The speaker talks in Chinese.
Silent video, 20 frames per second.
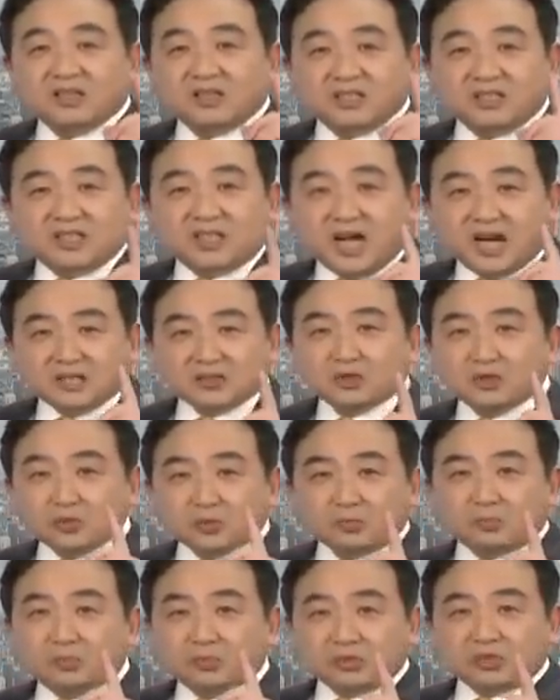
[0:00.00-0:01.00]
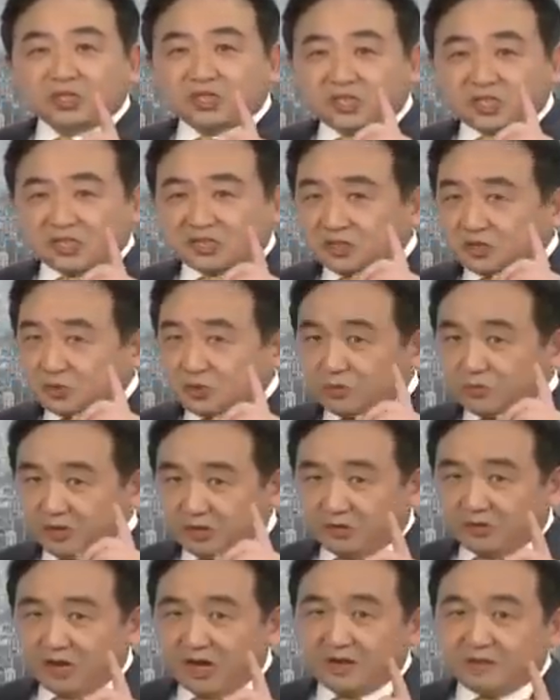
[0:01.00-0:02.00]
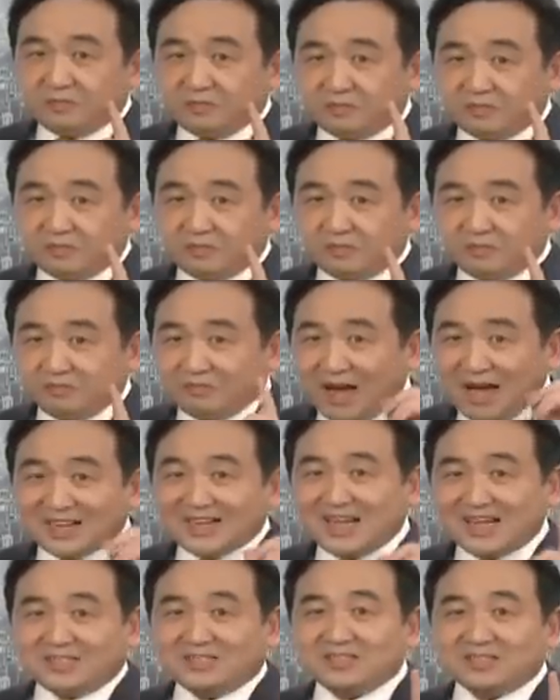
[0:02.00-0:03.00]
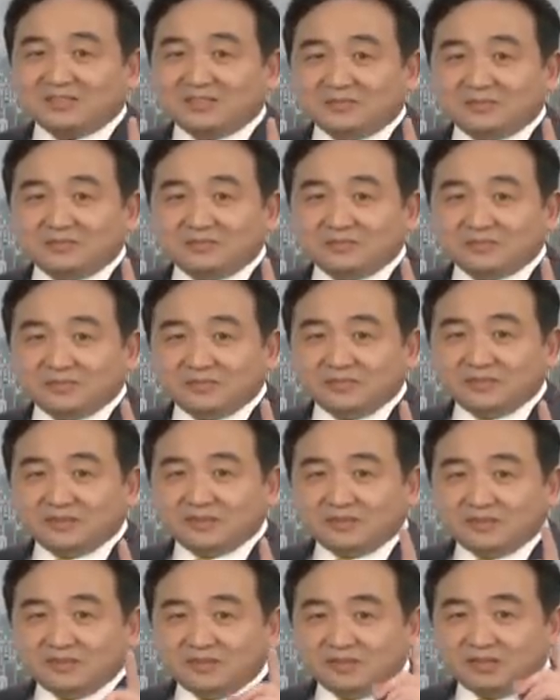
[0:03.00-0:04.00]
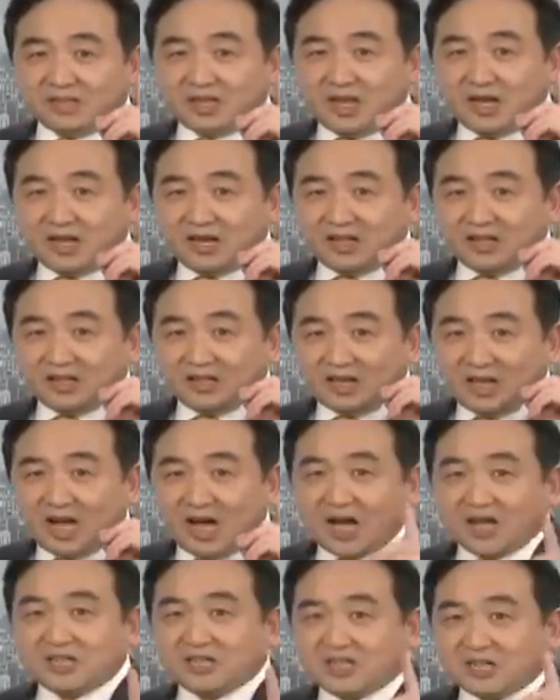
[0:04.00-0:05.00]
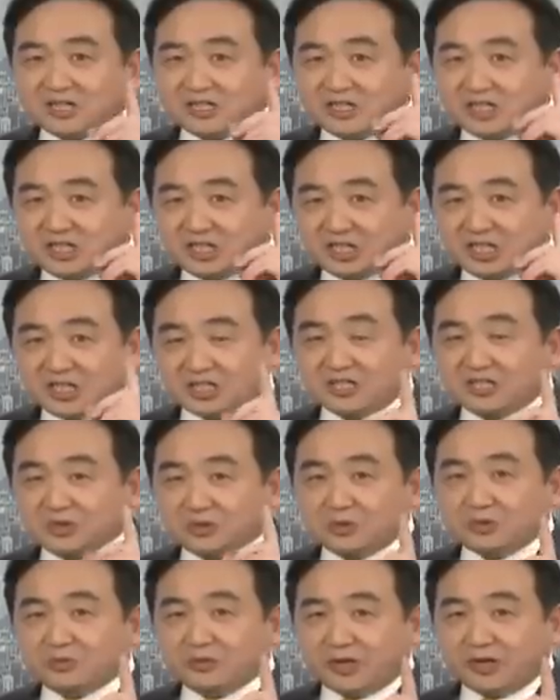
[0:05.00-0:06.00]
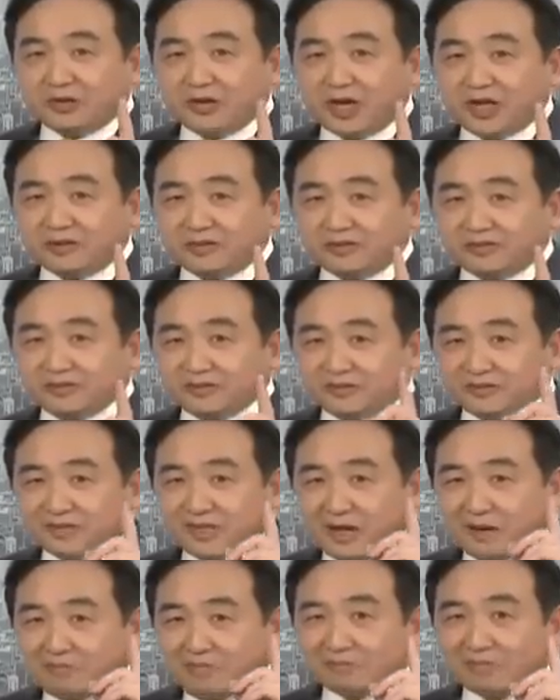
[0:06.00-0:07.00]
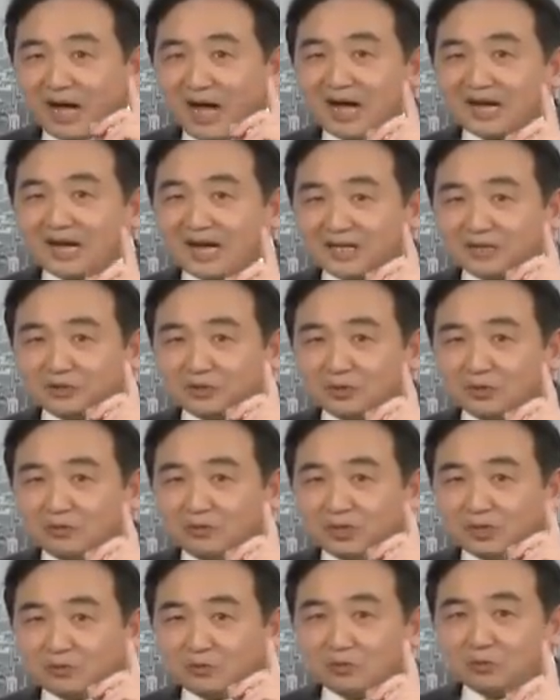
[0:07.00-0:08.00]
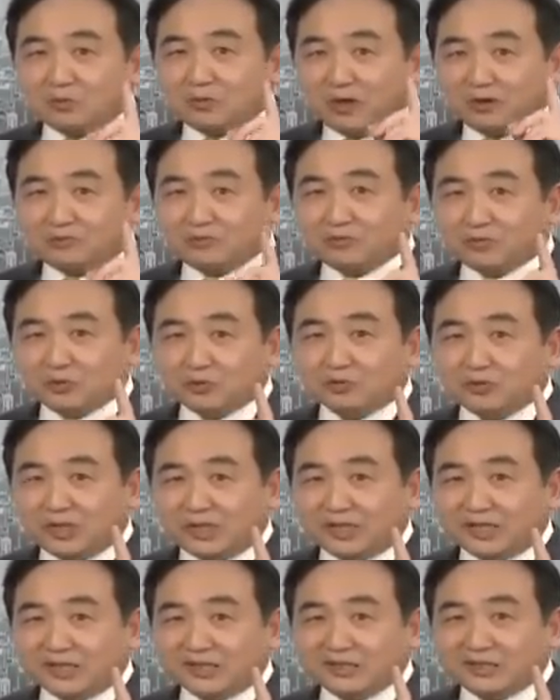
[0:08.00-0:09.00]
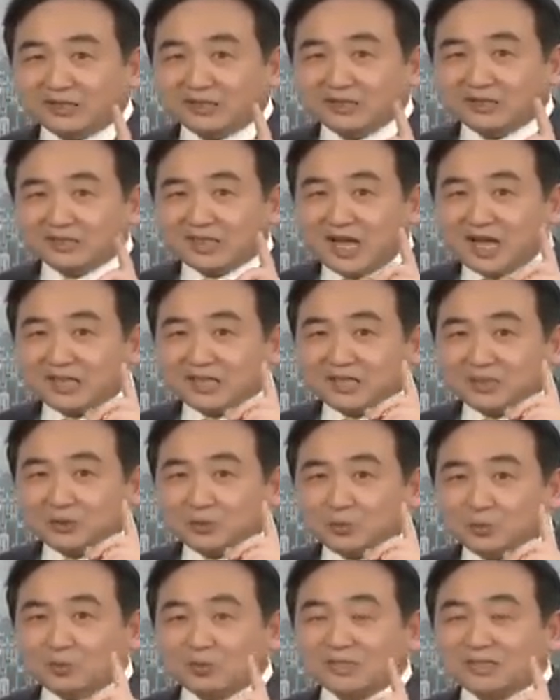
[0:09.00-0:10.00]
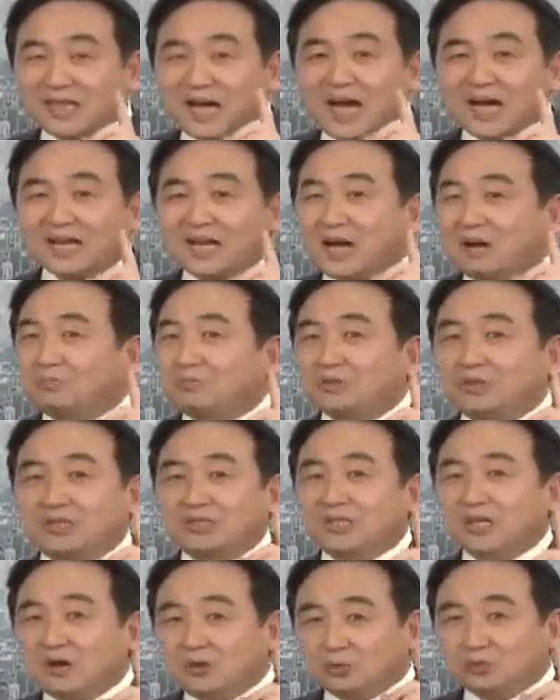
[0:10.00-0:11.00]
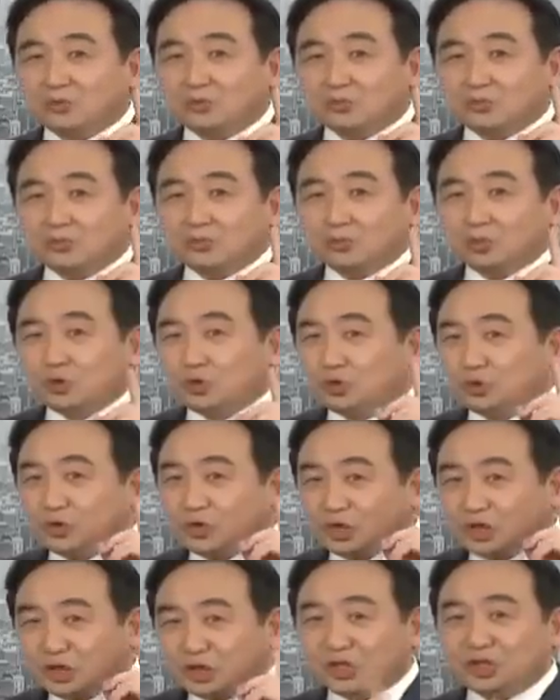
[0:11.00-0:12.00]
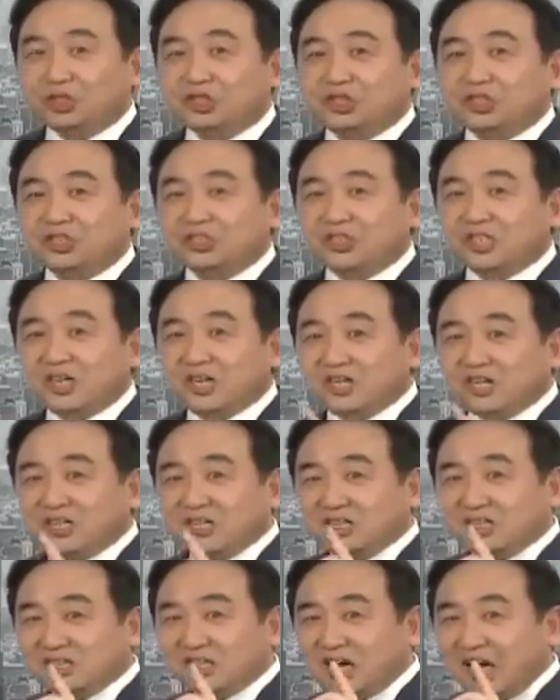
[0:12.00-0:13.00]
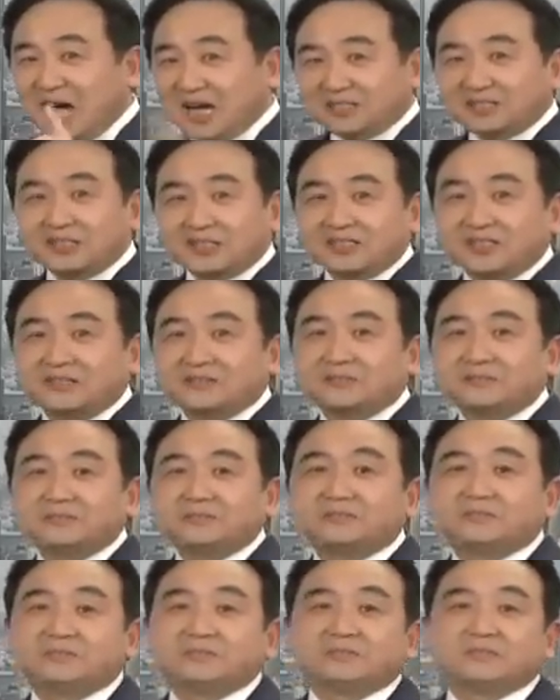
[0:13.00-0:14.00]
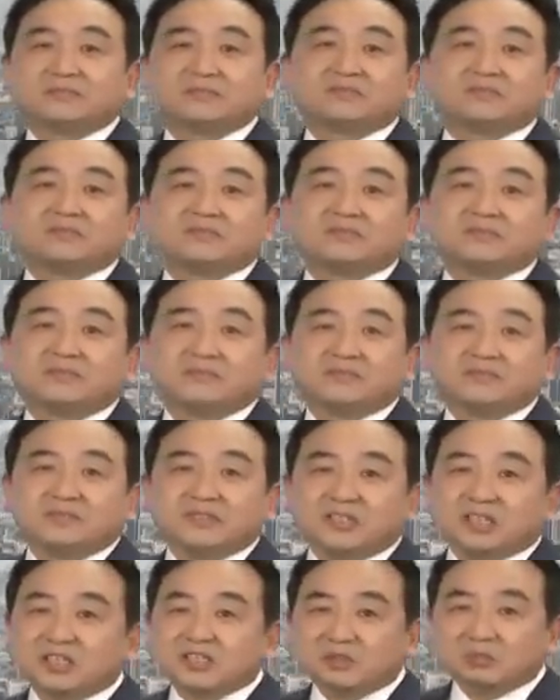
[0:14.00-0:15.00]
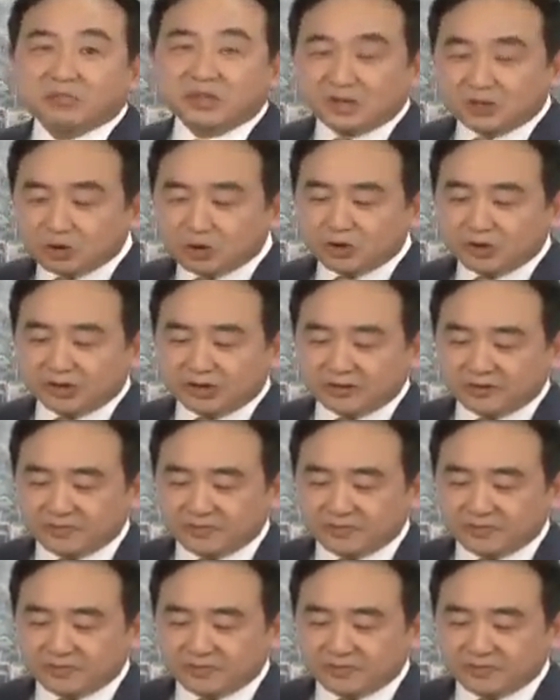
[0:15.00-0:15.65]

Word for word: 杨雄不是政治局委员，马凯是，那韩正是政治局委员，那马凯作为国务院副总理，他以国家干部的角度去指责韩正。 这是明确的。